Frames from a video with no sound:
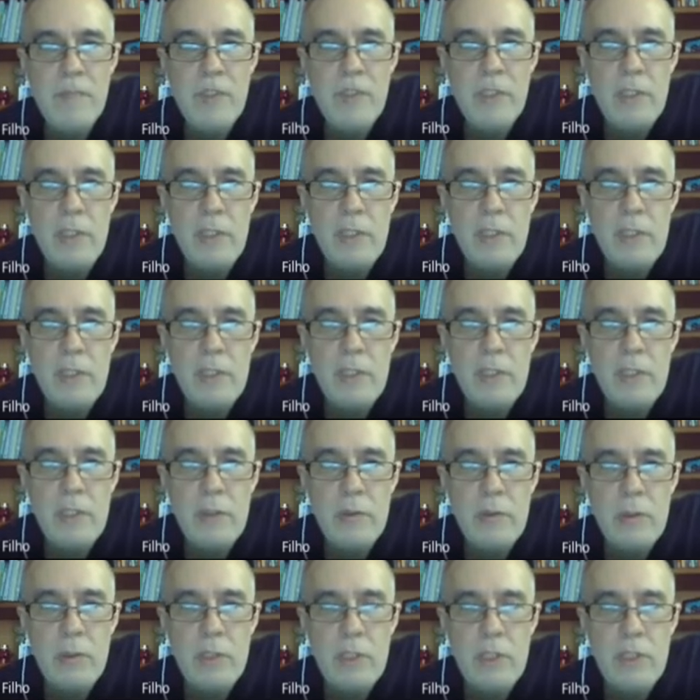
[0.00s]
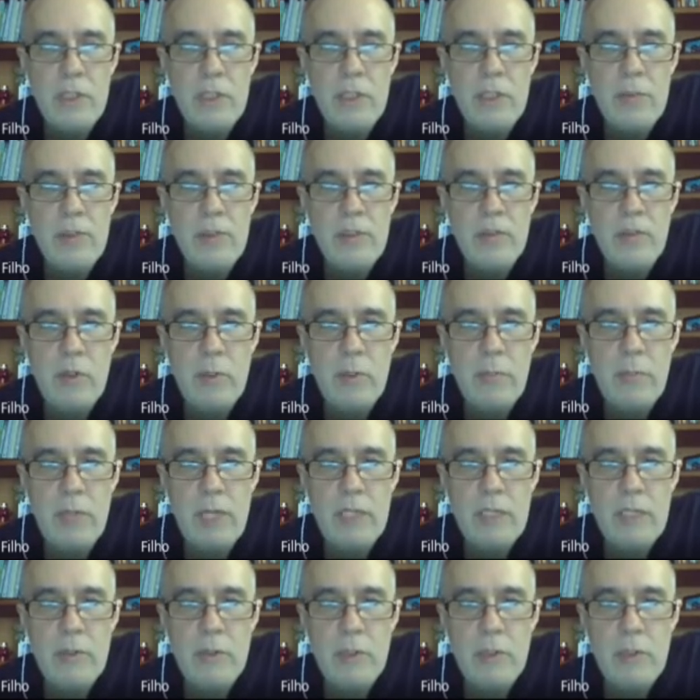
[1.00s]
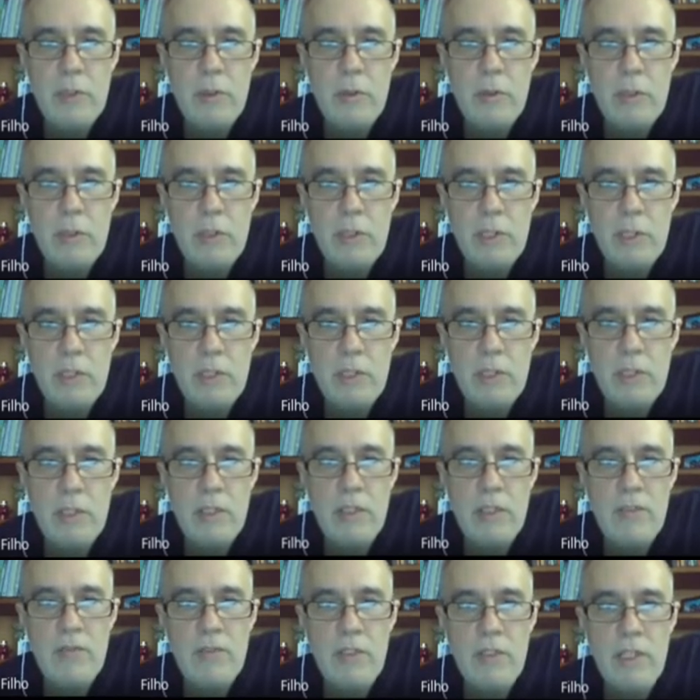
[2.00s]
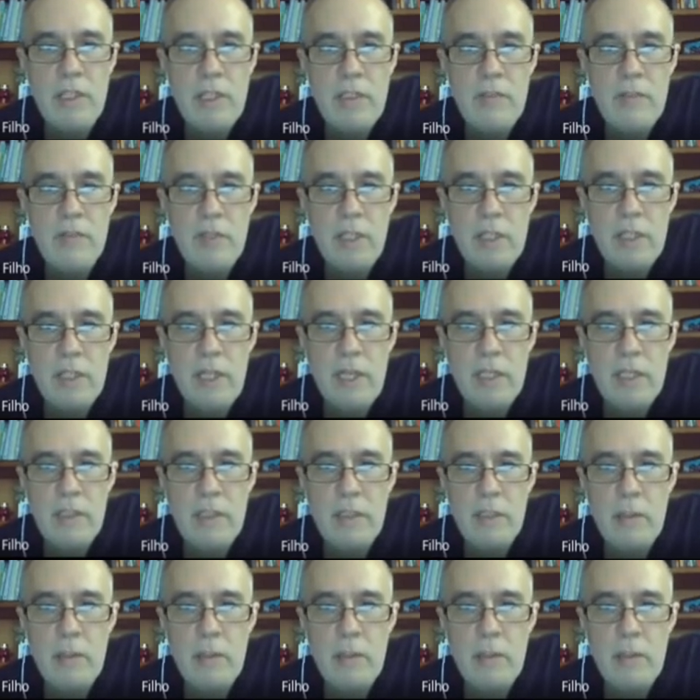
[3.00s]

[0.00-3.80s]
e os sistemas formais são as lógicas da evidência e verdade.